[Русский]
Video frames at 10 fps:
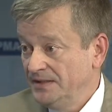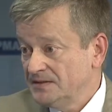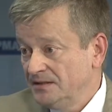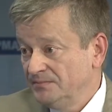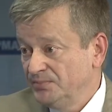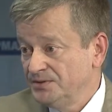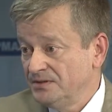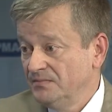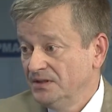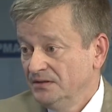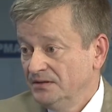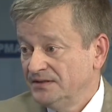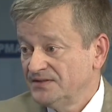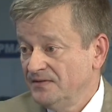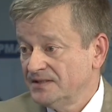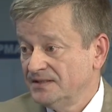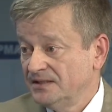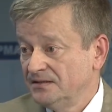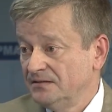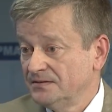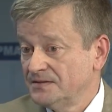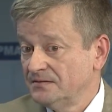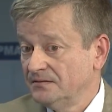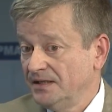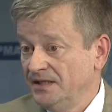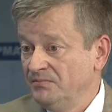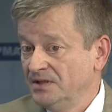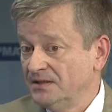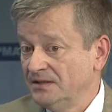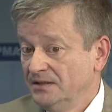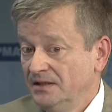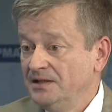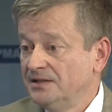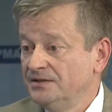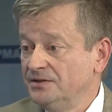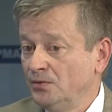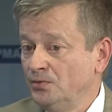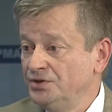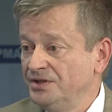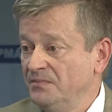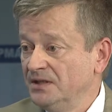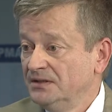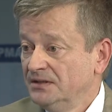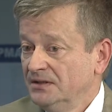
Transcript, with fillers: Если, допустим, это связано с какими-то длительно текущими